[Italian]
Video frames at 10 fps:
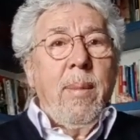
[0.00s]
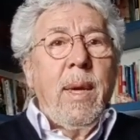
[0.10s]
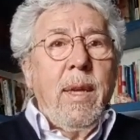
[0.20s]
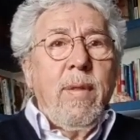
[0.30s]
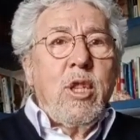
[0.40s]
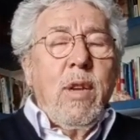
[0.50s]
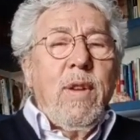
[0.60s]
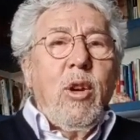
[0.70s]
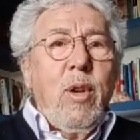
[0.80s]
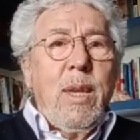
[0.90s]
Ma invece il
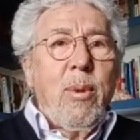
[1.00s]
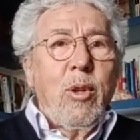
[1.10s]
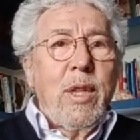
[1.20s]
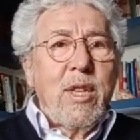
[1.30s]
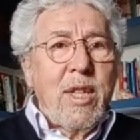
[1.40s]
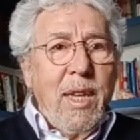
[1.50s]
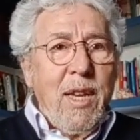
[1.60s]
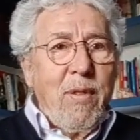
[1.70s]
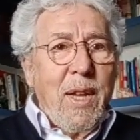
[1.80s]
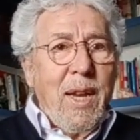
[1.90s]
vero libro da
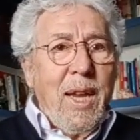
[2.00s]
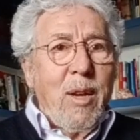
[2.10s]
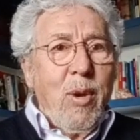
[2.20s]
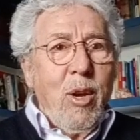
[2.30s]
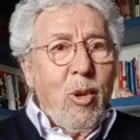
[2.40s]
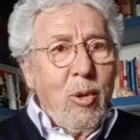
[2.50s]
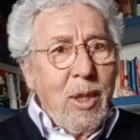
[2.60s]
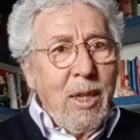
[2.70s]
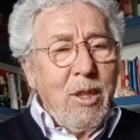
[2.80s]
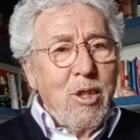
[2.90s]
scrivere è quello
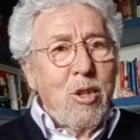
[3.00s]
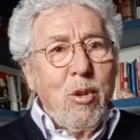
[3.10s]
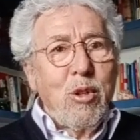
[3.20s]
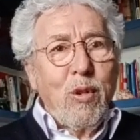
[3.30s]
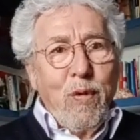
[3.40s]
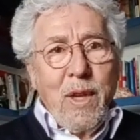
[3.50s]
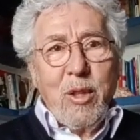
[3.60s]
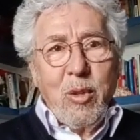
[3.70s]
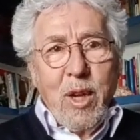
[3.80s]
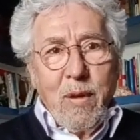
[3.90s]
del discorso
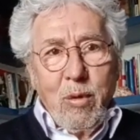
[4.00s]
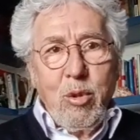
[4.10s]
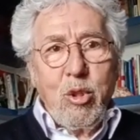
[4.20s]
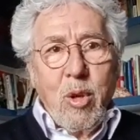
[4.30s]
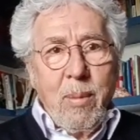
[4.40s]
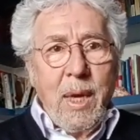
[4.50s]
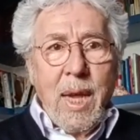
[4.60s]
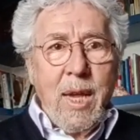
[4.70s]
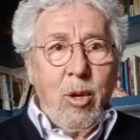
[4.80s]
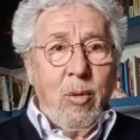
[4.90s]
fatto da Avruscio a
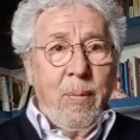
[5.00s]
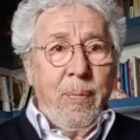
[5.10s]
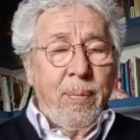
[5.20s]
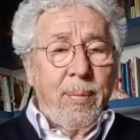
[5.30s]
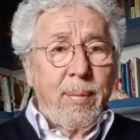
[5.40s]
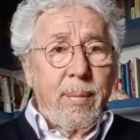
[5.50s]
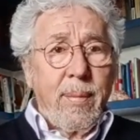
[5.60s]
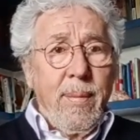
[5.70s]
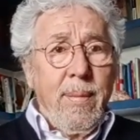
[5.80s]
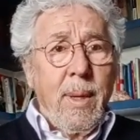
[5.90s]
Milano.
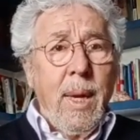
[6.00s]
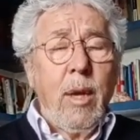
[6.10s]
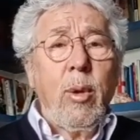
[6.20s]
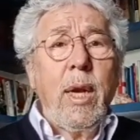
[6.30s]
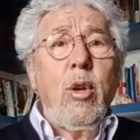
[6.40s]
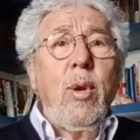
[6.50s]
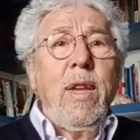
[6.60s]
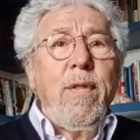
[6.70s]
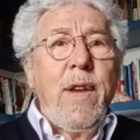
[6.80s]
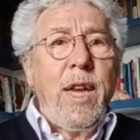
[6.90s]
Allora, non
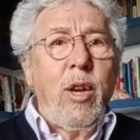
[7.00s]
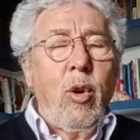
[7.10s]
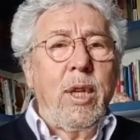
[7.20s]
è vero